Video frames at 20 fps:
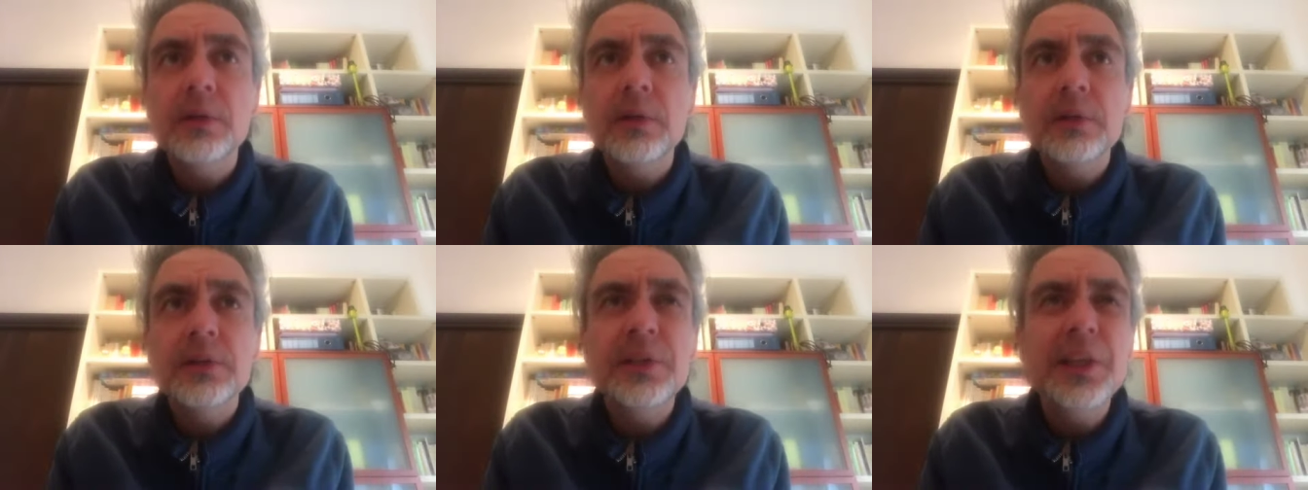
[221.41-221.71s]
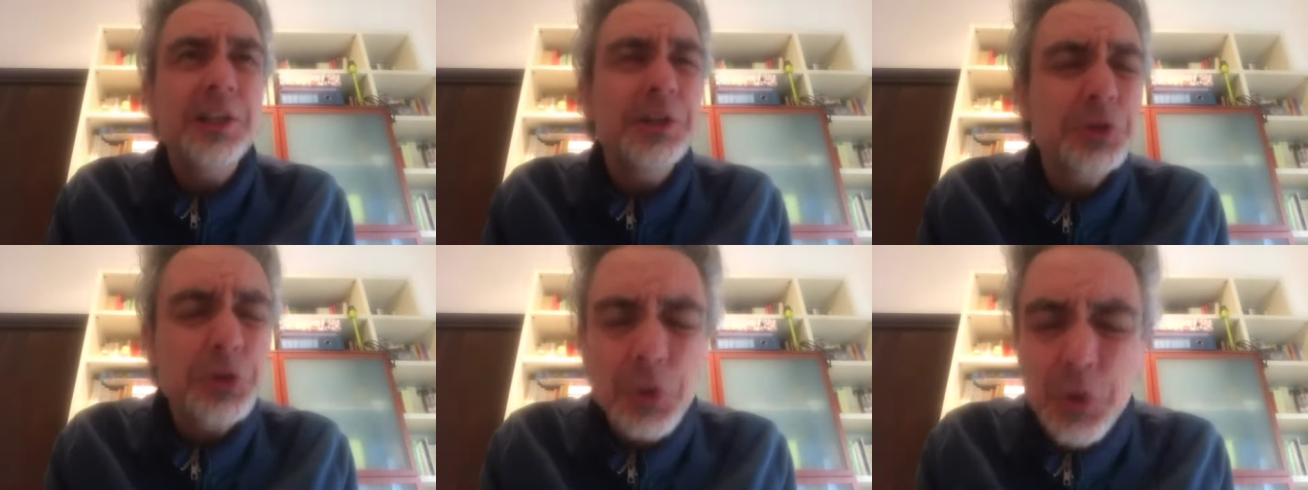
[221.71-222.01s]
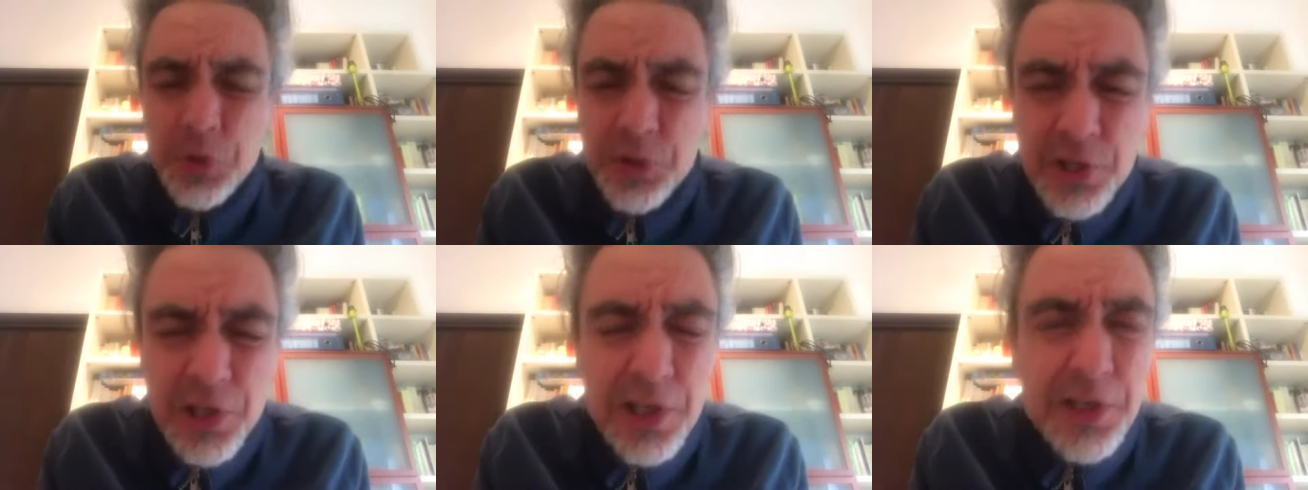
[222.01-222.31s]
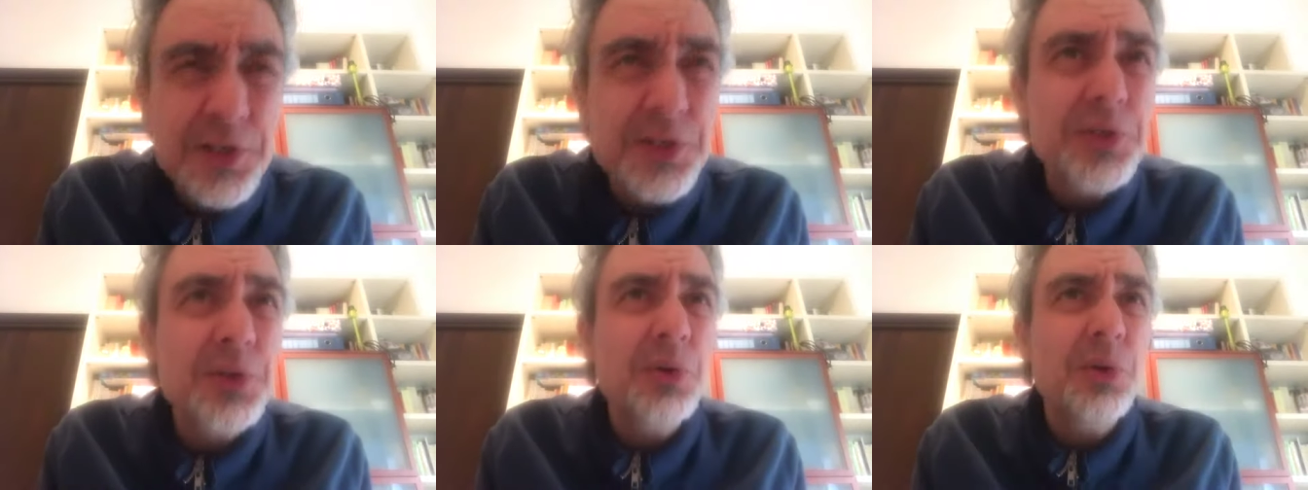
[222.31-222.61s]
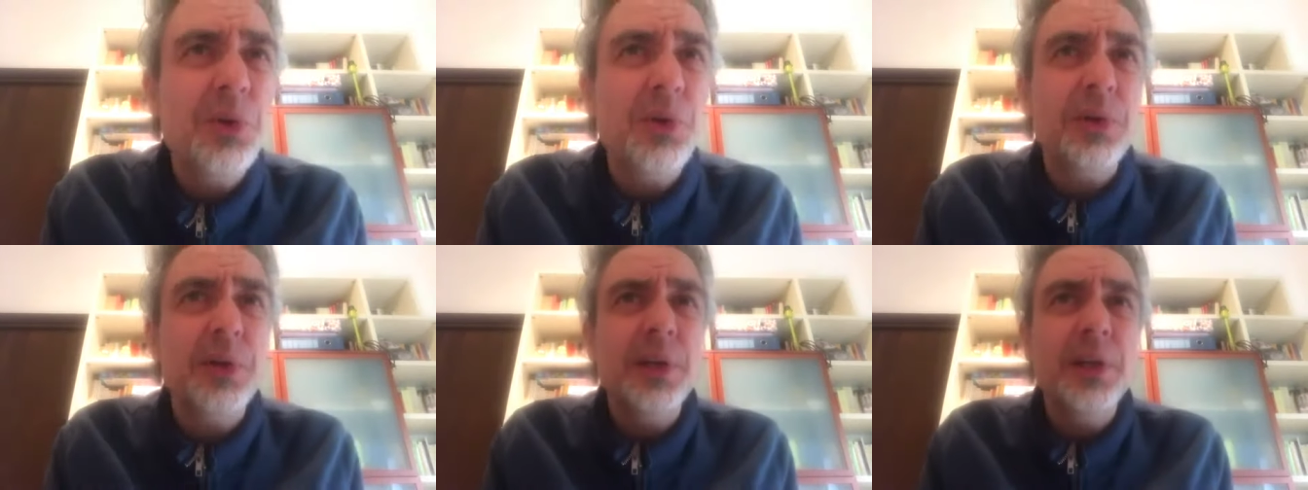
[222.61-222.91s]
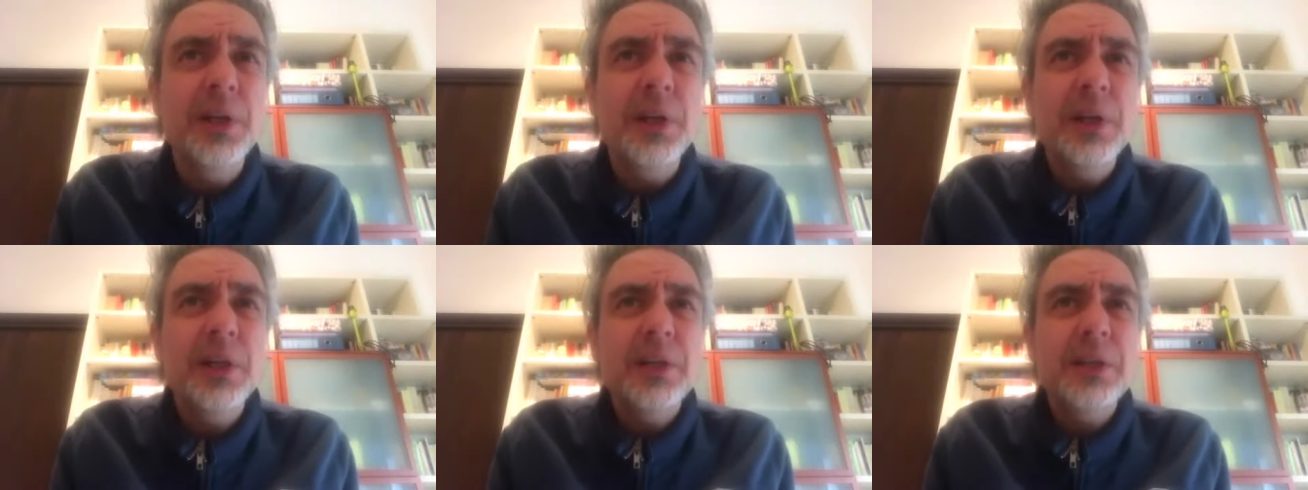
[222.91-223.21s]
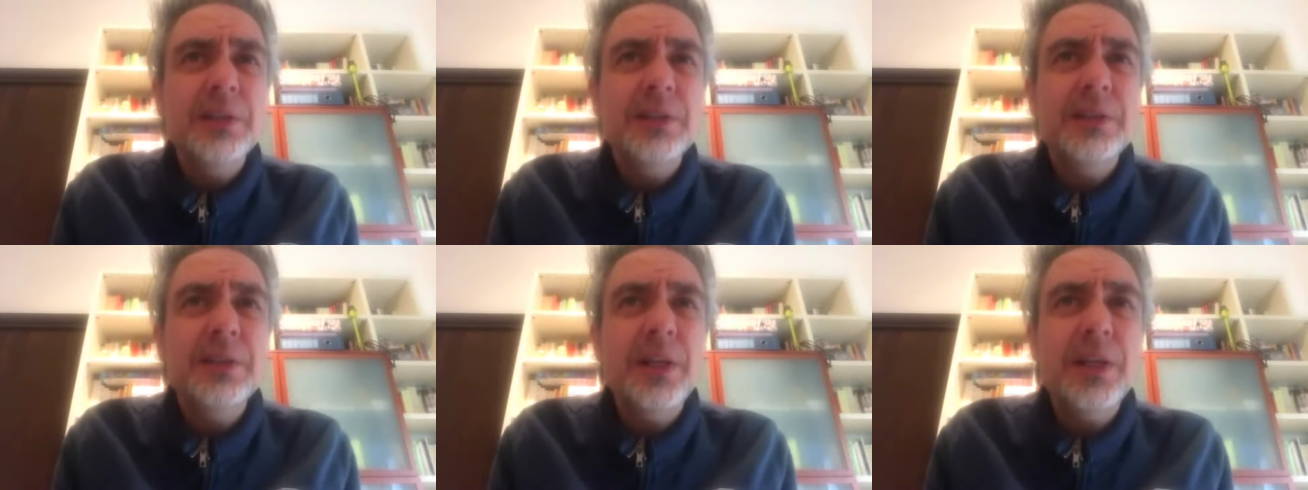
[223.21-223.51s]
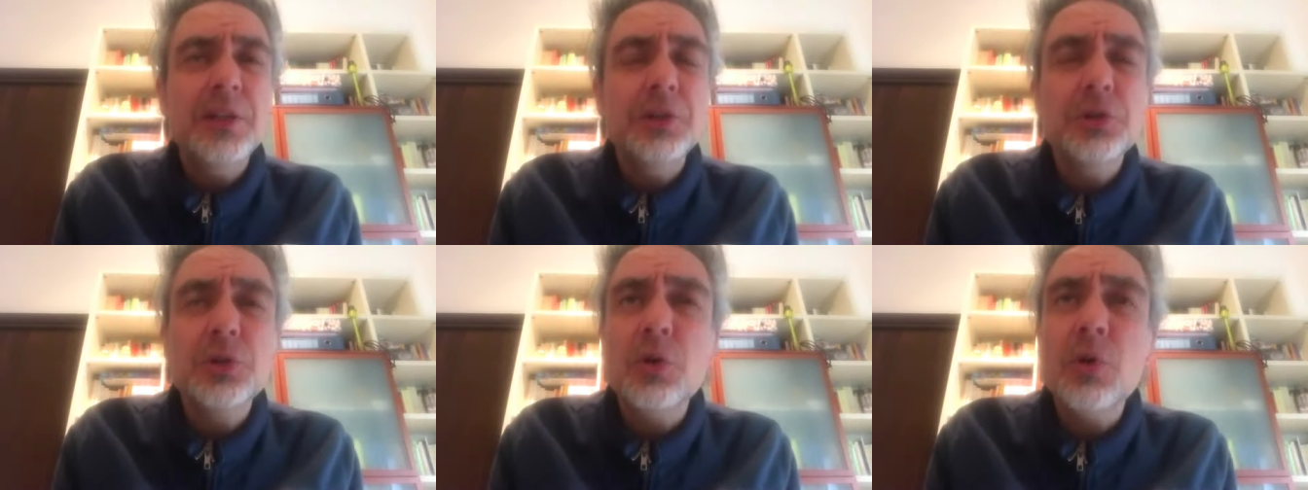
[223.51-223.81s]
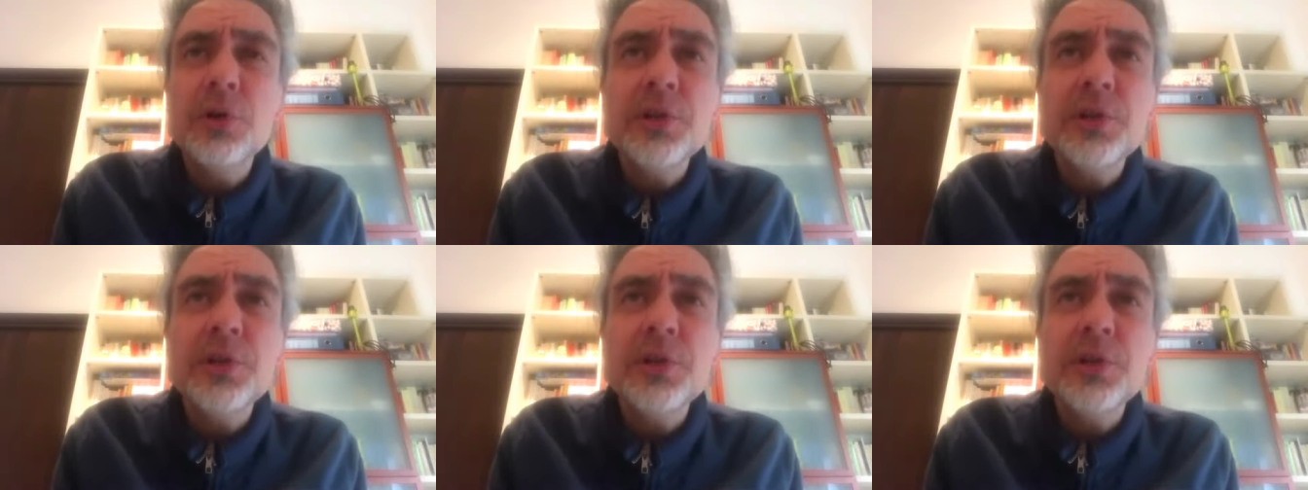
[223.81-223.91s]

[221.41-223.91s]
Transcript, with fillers: dentro ogni lezione, dentro